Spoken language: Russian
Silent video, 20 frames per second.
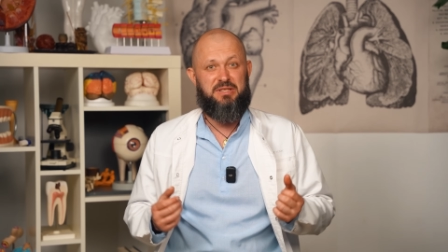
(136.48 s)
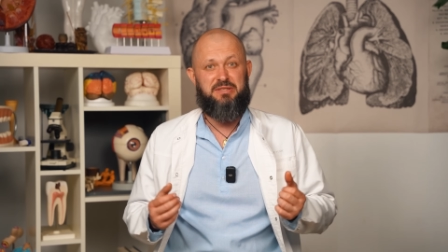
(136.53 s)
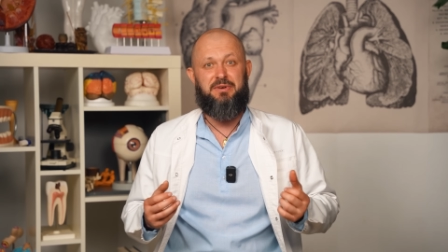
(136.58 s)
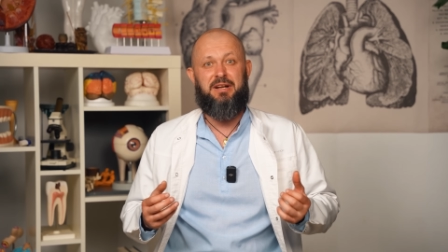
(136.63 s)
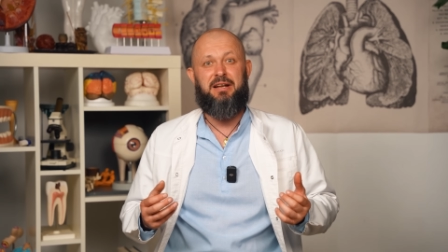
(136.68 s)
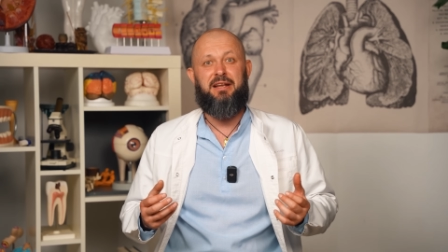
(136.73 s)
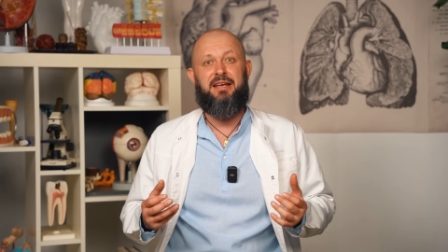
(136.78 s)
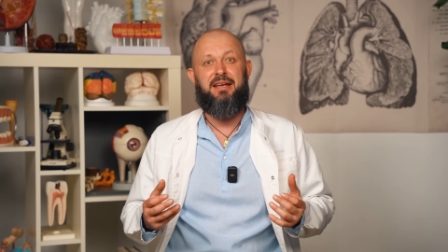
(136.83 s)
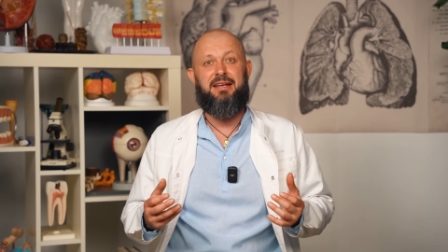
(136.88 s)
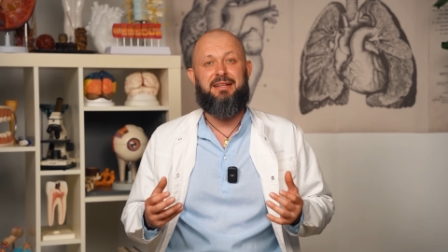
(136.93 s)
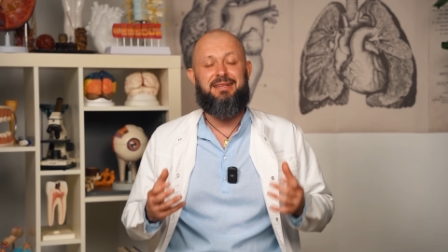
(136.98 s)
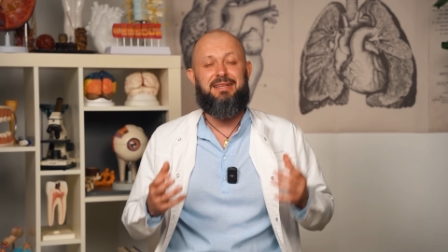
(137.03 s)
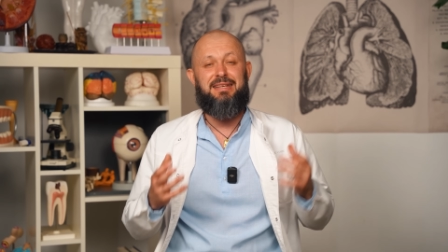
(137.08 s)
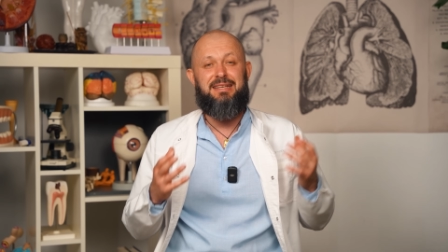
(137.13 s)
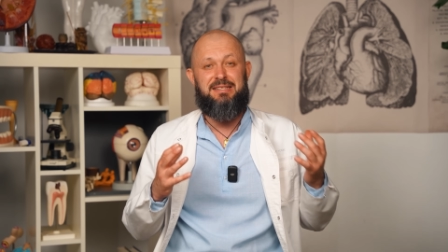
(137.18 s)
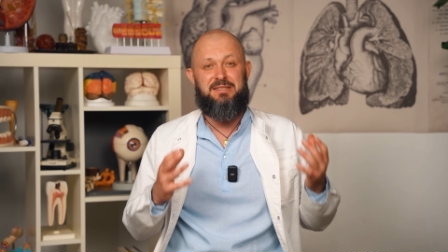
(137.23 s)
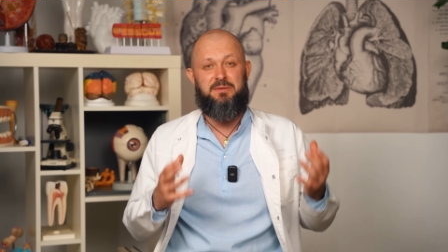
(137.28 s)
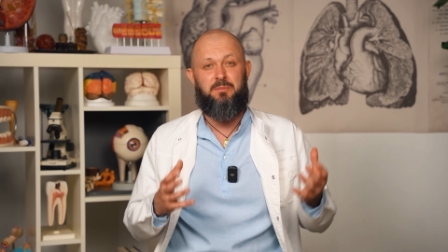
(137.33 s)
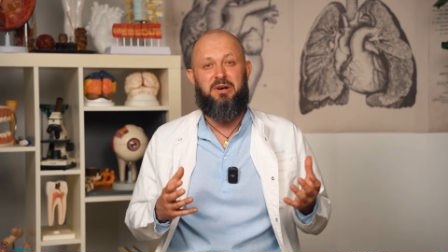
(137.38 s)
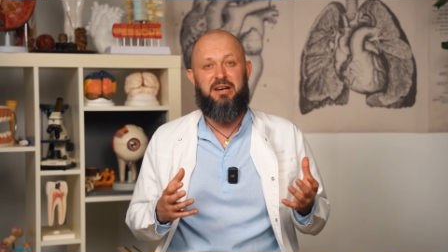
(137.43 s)
позволяет
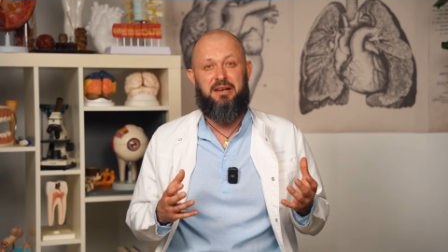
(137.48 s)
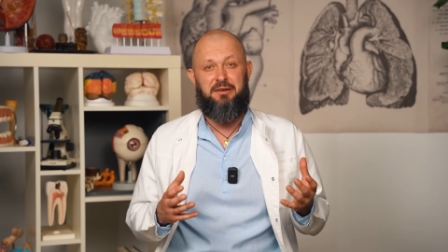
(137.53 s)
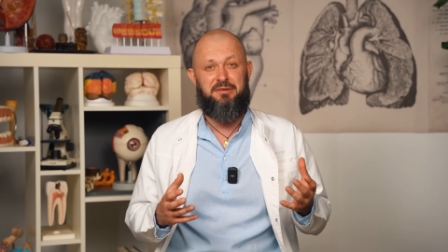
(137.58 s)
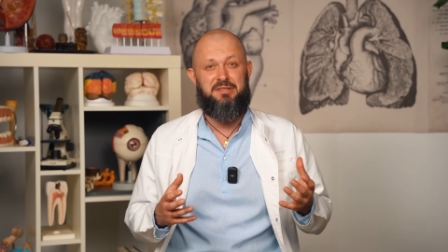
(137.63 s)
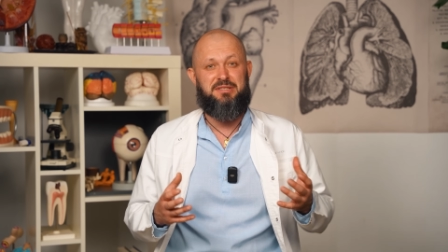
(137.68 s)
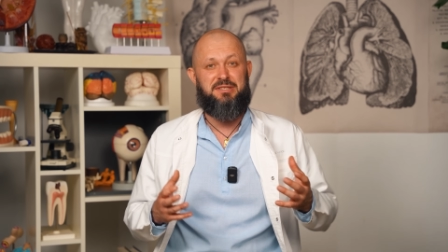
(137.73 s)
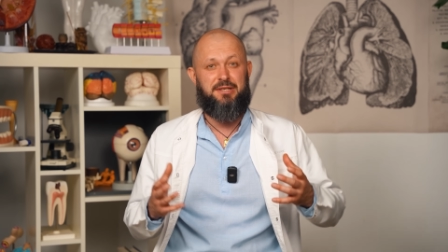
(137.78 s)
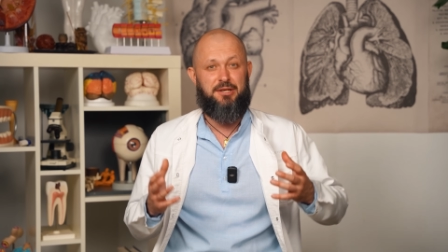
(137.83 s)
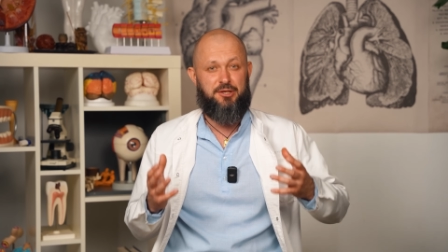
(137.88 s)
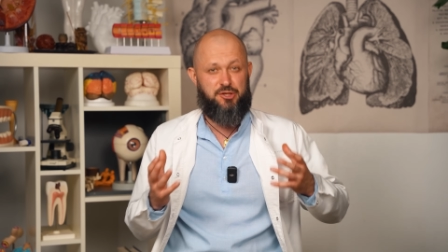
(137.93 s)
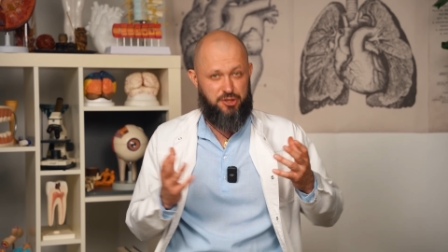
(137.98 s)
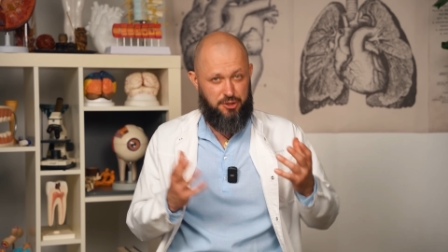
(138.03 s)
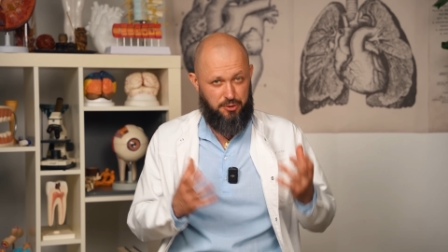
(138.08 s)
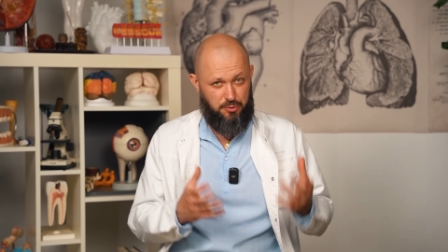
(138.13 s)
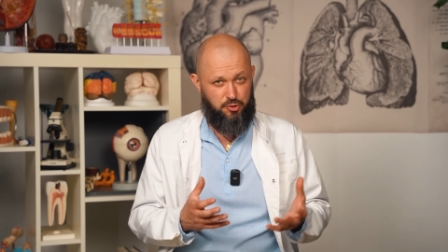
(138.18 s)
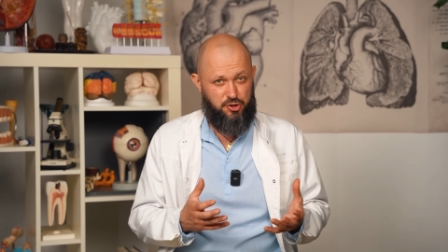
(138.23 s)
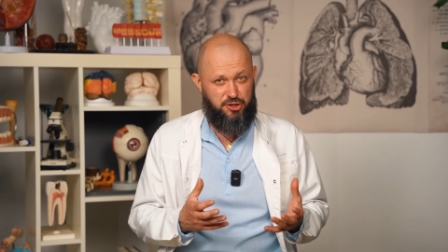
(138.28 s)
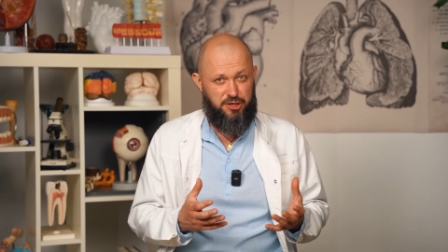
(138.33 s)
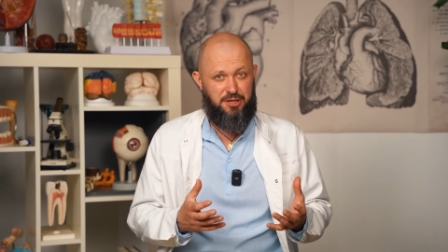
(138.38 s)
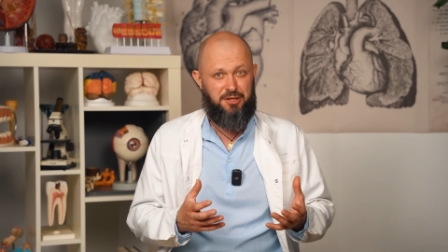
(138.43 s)
избавиться от
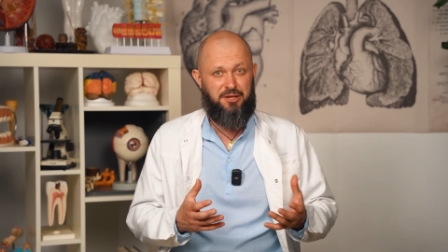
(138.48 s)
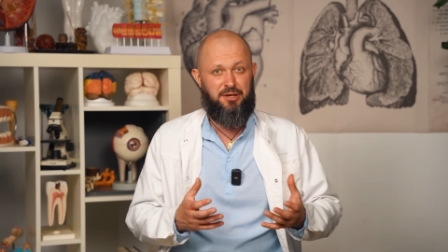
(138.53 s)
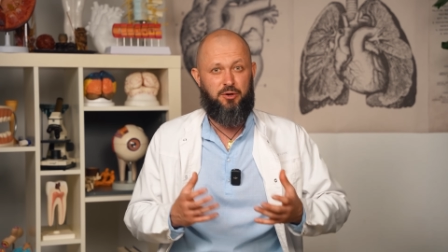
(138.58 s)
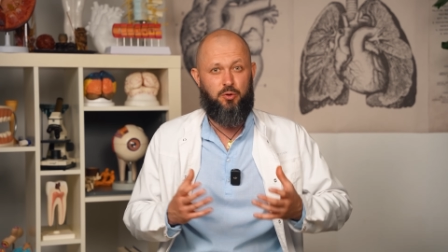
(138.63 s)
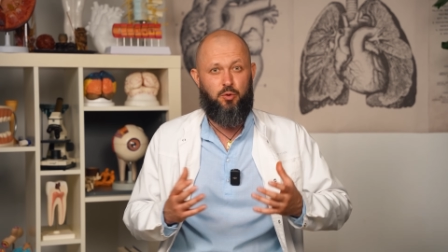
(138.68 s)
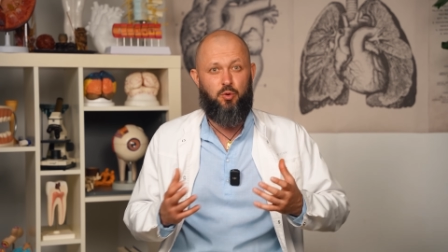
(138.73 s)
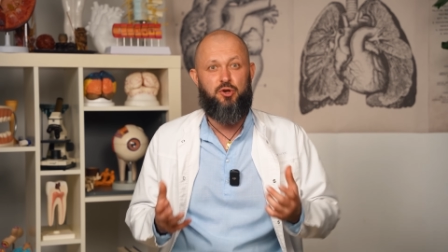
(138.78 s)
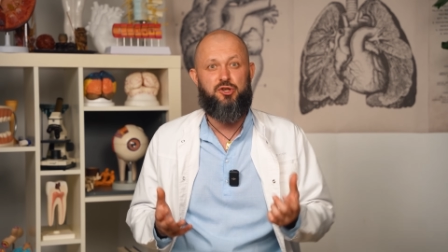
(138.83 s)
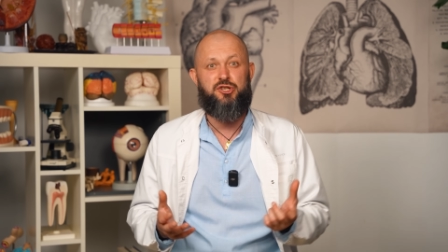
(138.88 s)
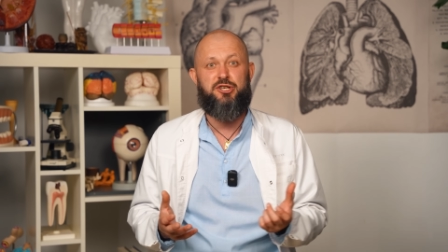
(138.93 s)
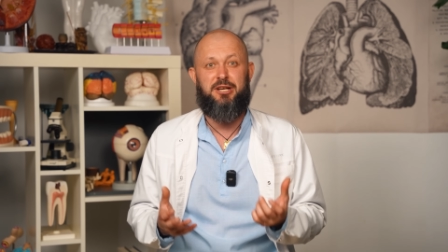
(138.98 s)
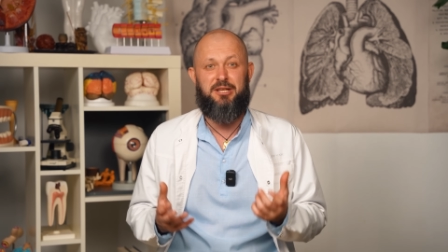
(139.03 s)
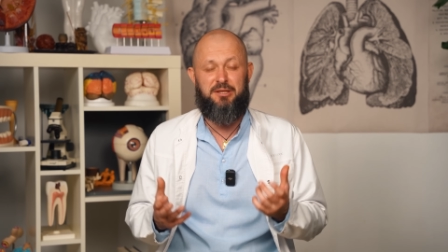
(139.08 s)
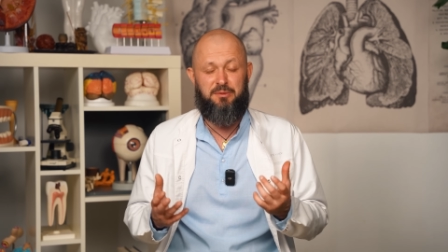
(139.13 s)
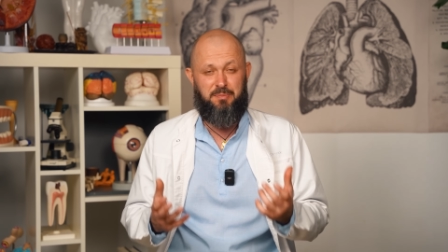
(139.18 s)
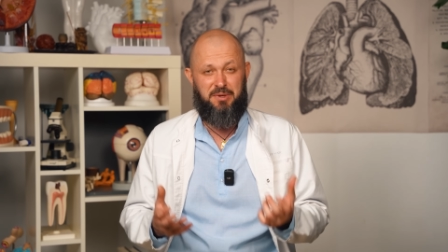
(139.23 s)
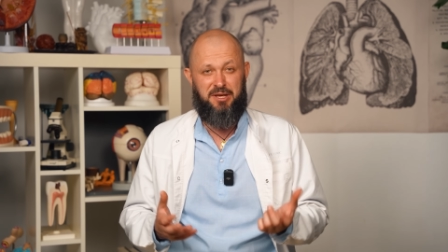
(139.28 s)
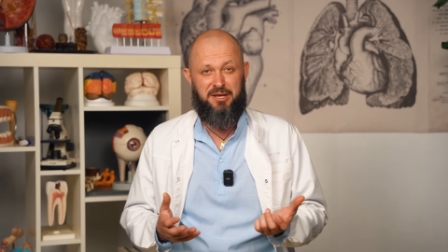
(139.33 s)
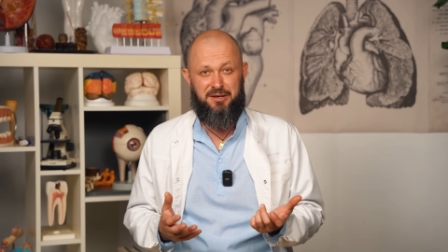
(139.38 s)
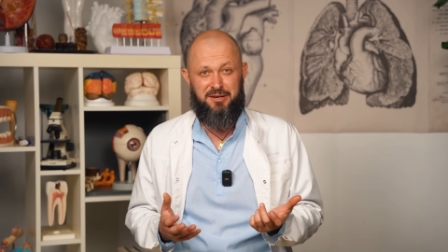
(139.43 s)
шелушения кожи,
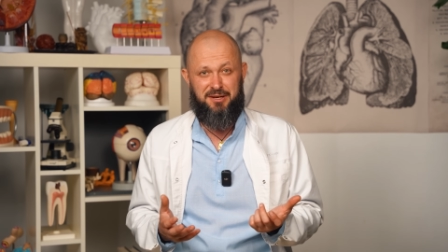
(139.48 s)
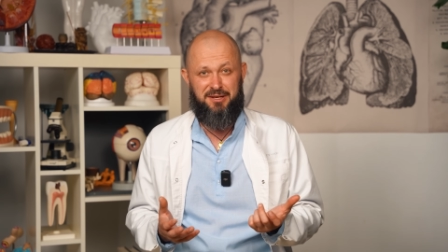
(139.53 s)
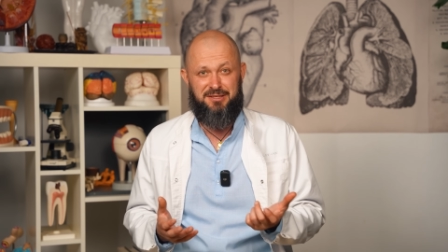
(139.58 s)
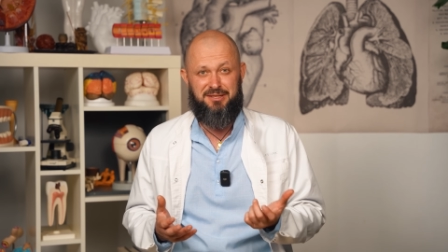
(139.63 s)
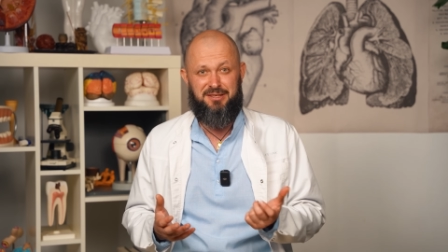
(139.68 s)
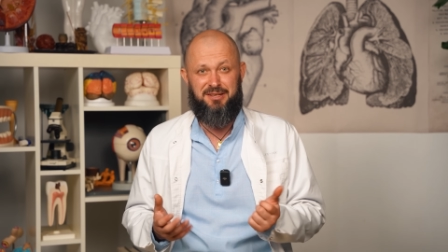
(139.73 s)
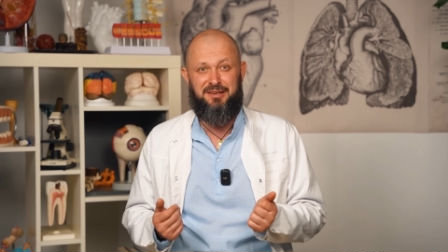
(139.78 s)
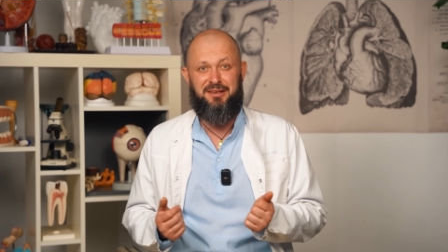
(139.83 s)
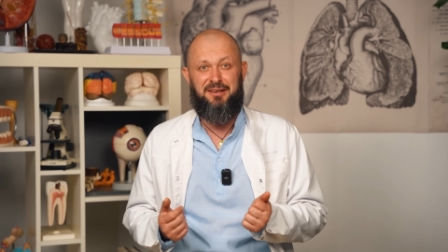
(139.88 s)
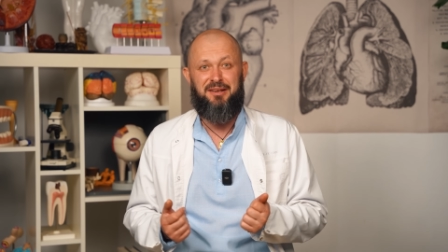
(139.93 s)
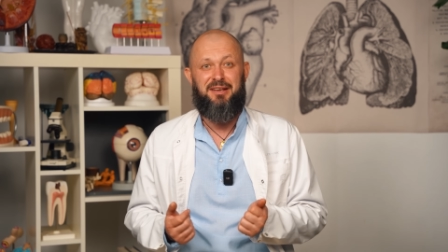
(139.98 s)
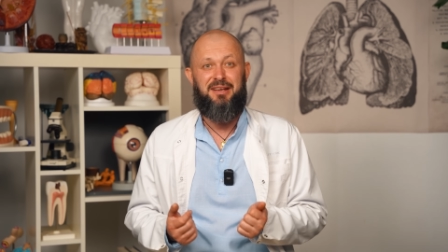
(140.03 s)
от перхоти,